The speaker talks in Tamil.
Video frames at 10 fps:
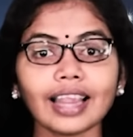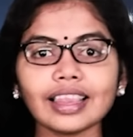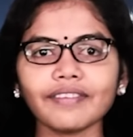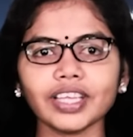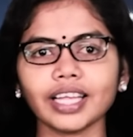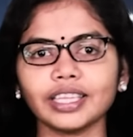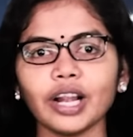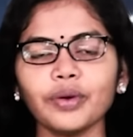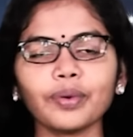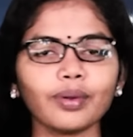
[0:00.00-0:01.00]
அந்த
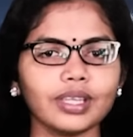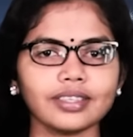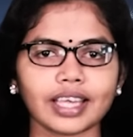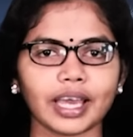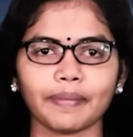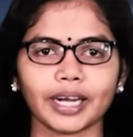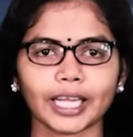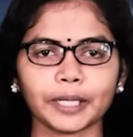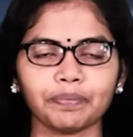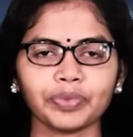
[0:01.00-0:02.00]
விதத்தில் உறுதி
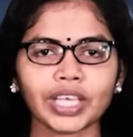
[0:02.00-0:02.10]
செய்யப்பட்டது